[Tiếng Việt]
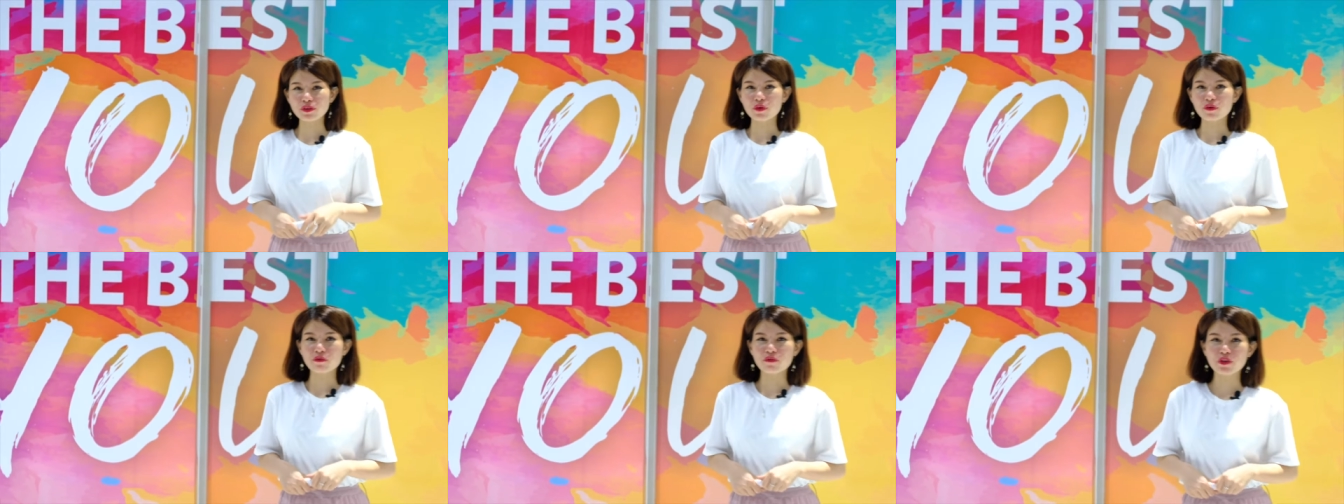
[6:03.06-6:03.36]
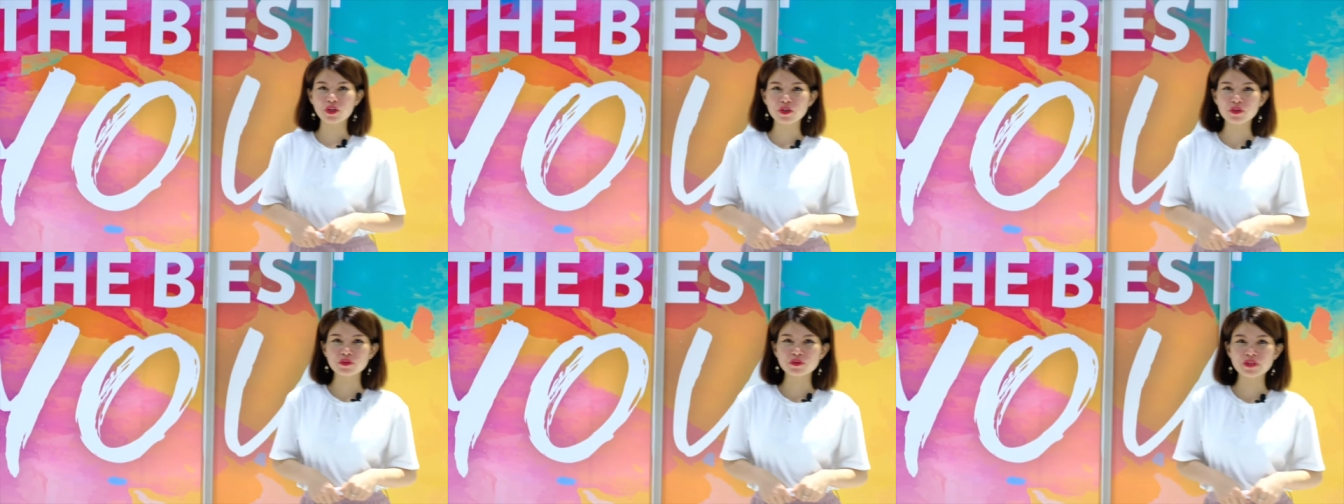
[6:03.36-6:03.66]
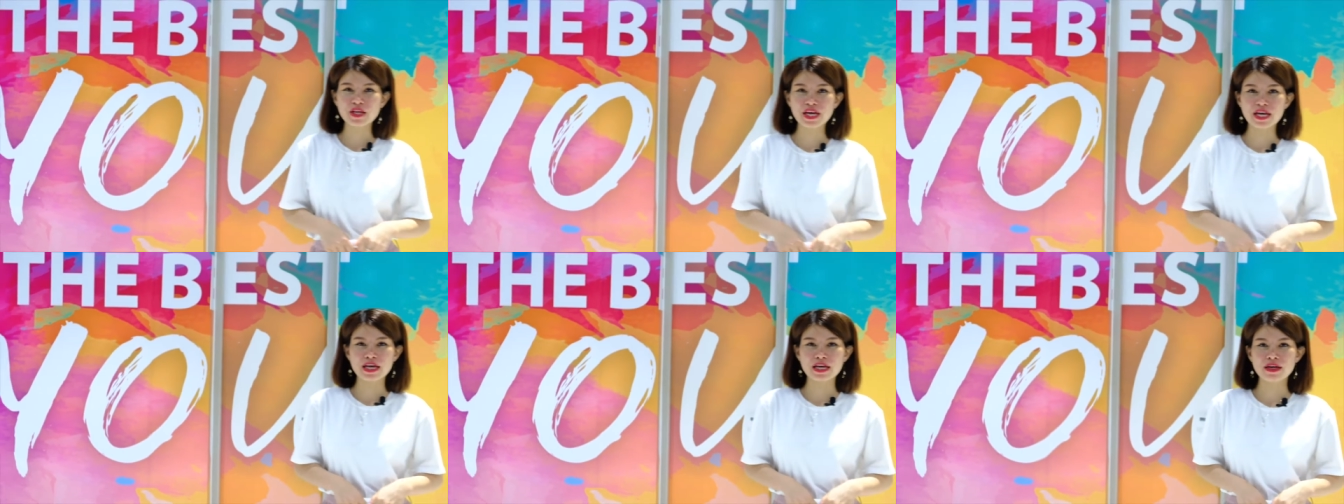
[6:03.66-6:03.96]
cổ phiếu
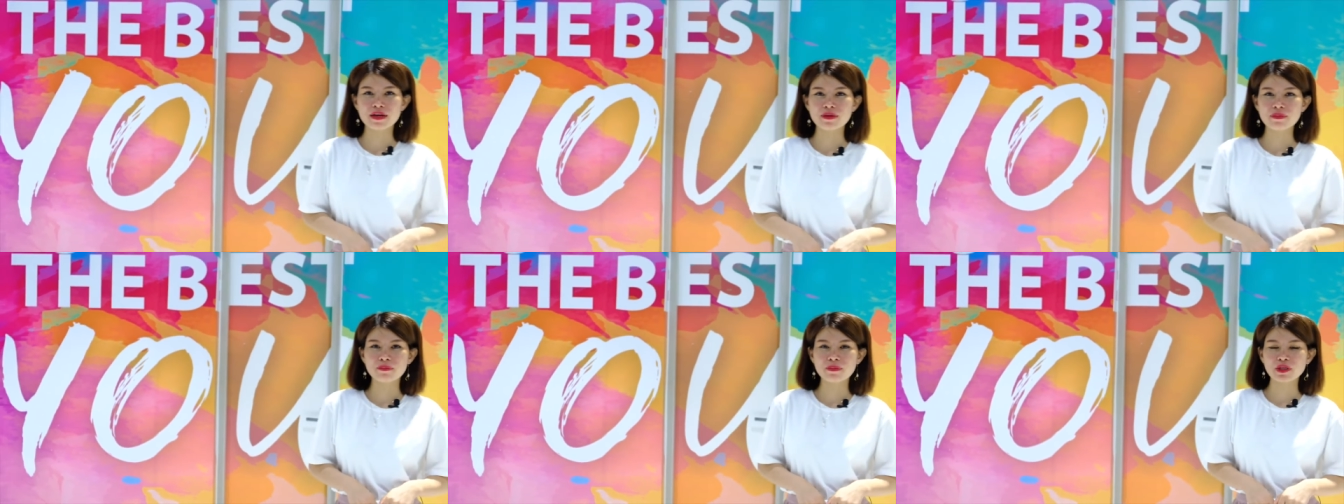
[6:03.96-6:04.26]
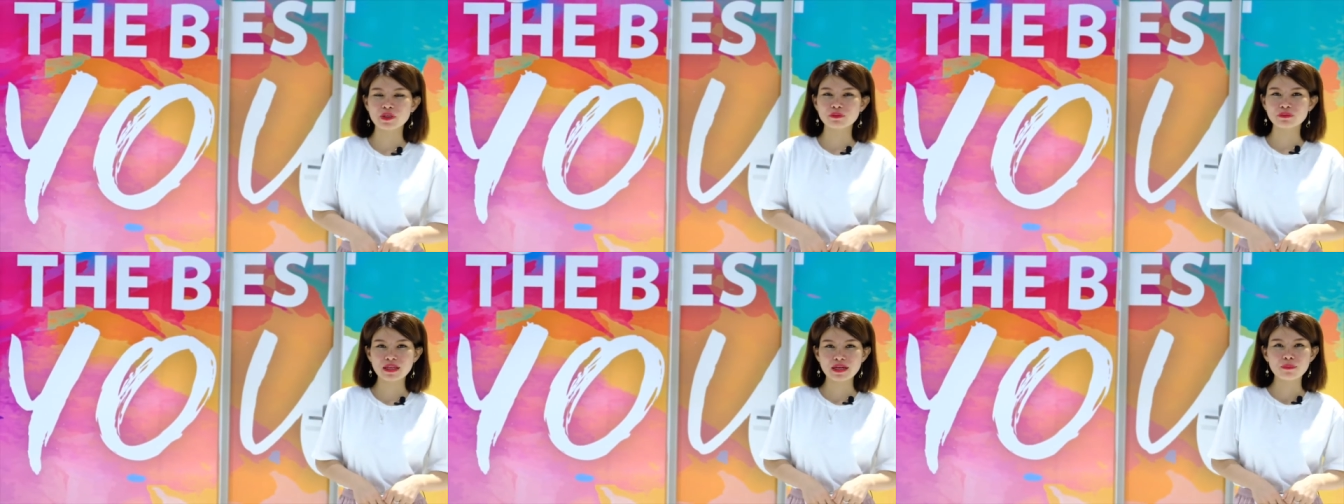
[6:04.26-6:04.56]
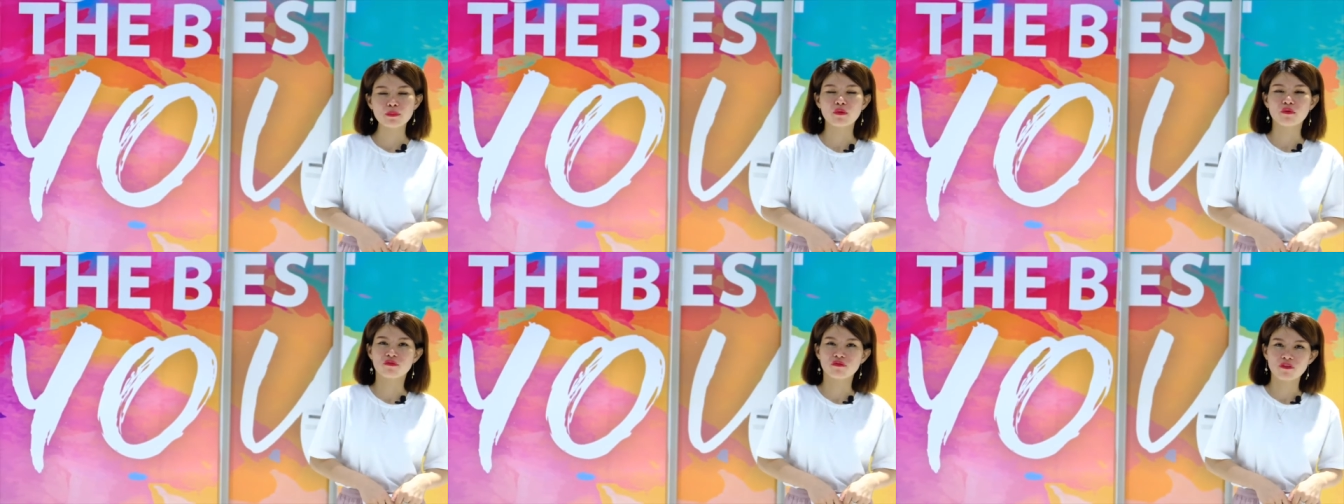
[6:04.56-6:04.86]
để mà chúng ta
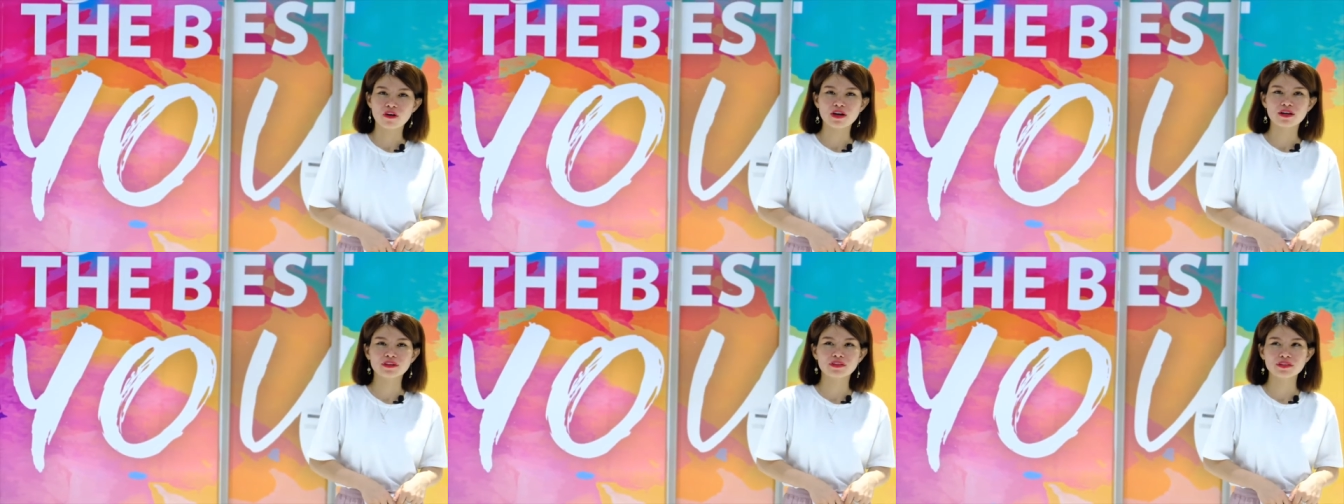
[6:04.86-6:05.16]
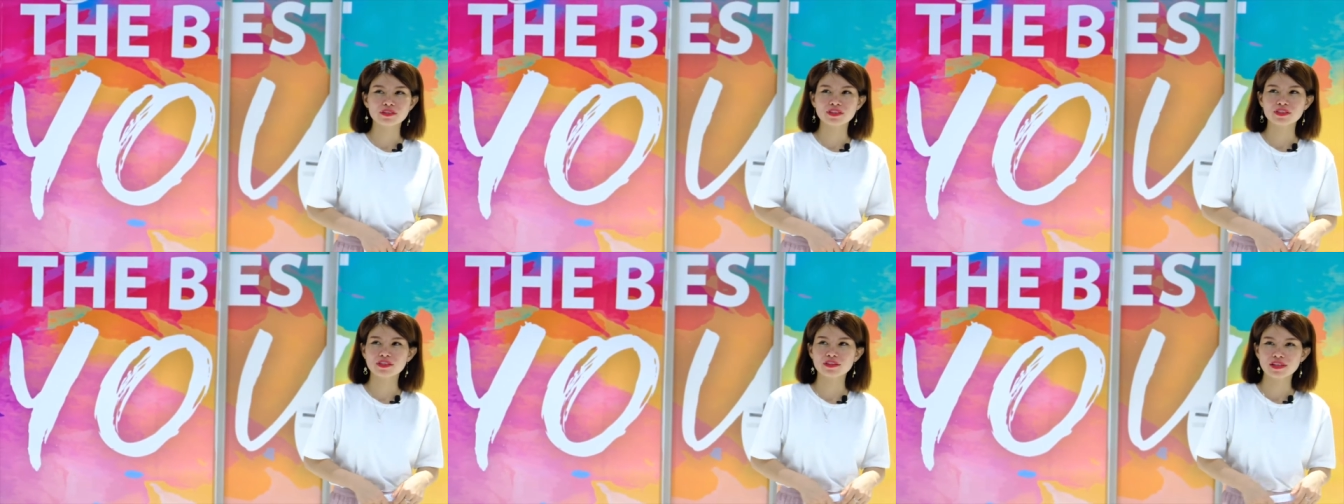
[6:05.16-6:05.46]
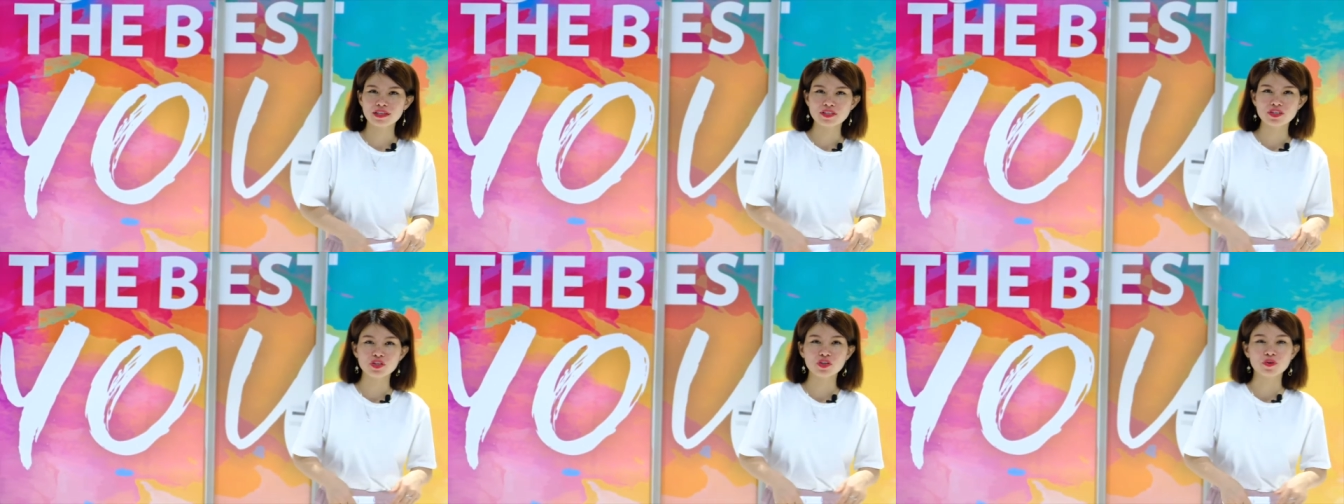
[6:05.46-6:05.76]
một phần trở
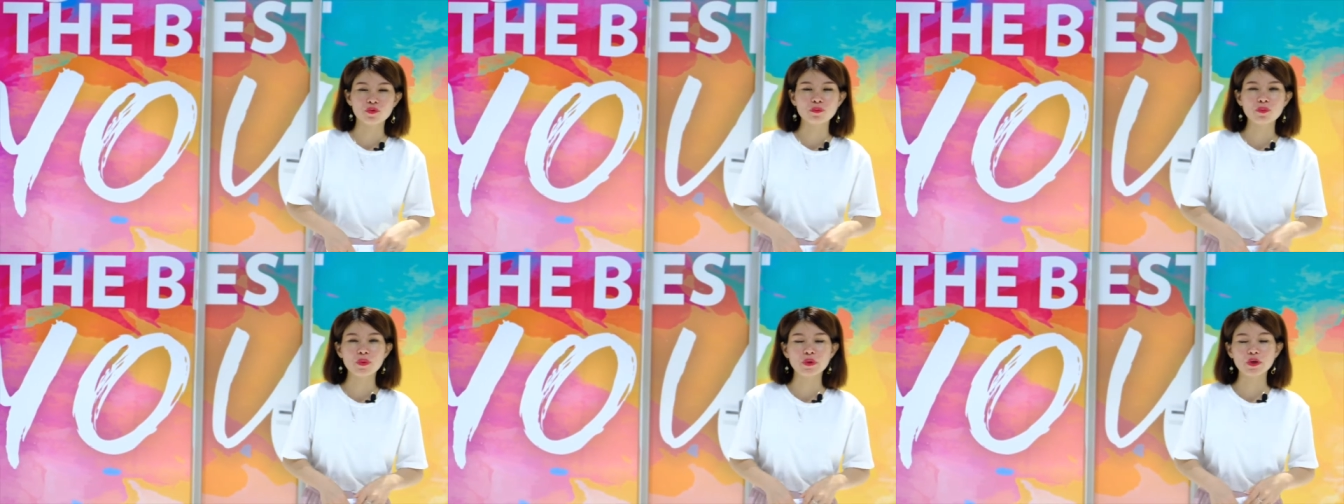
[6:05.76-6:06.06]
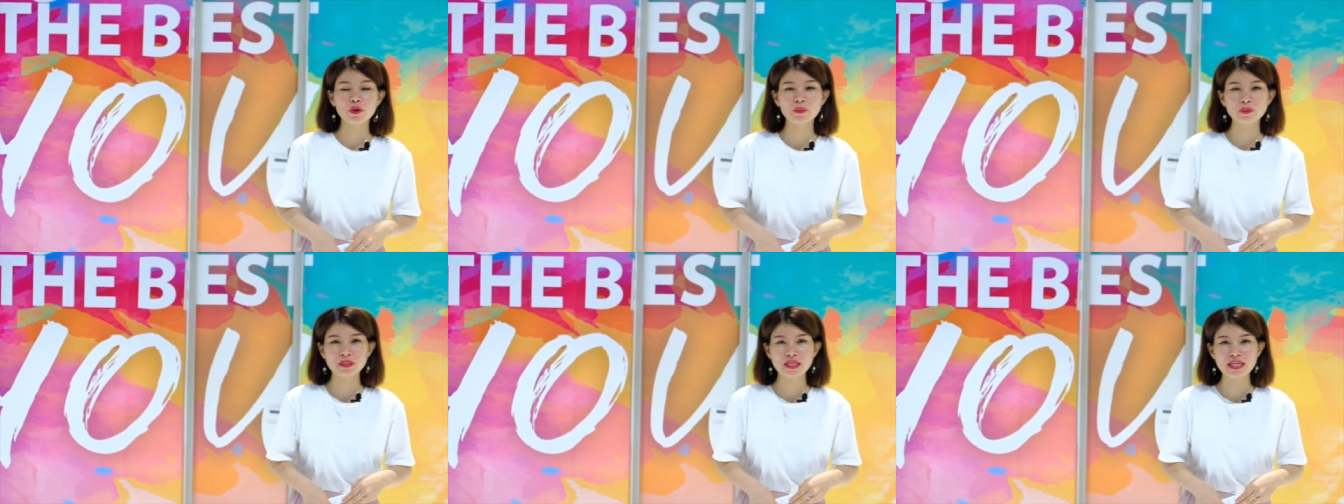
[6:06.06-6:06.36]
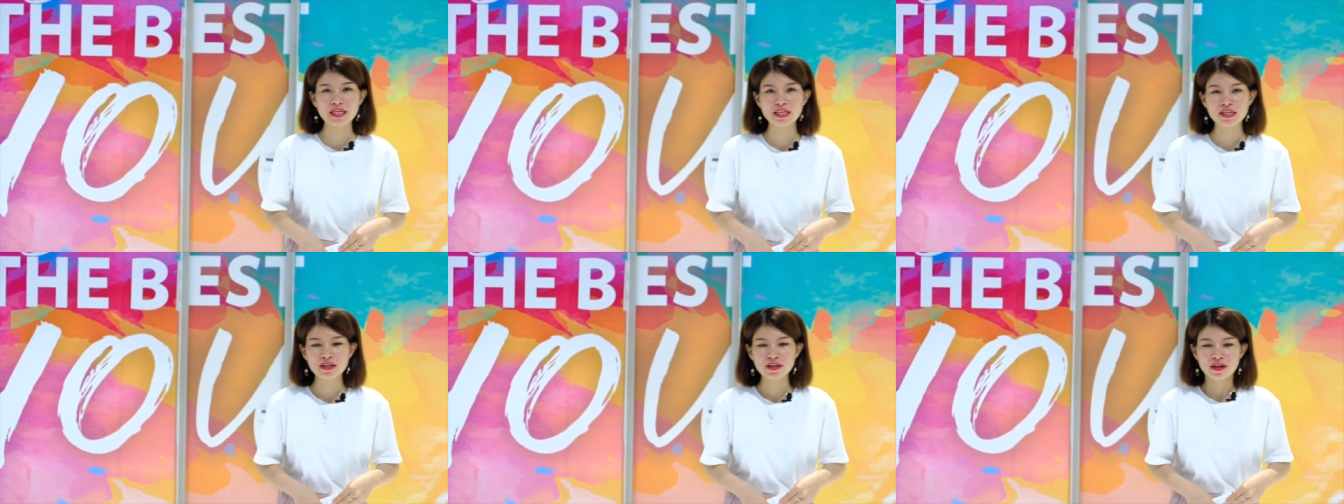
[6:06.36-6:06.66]
thành sở hữu một cái công
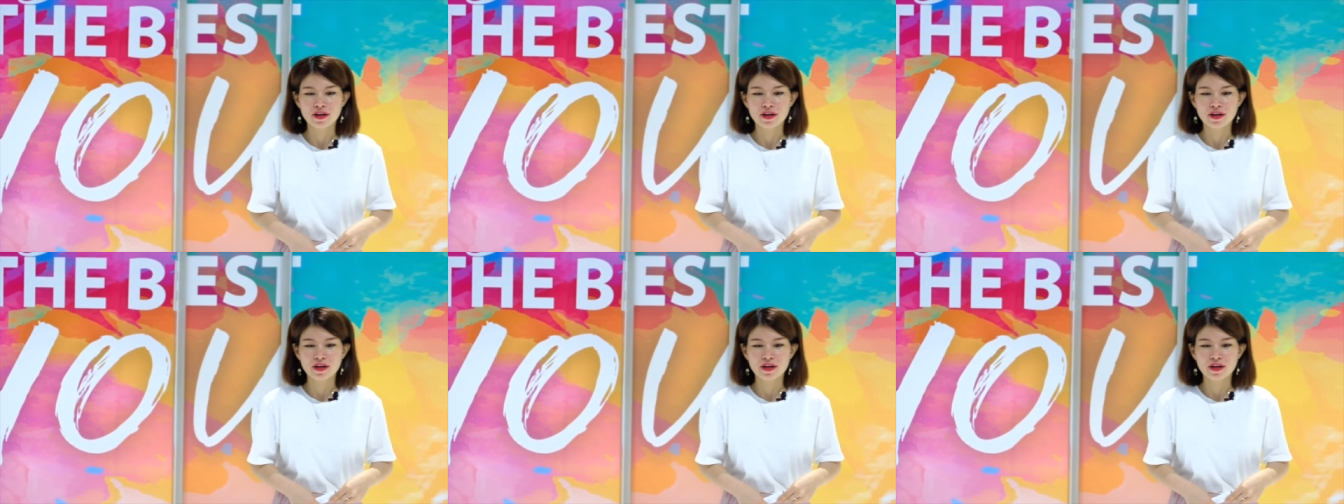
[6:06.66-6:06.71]
ty,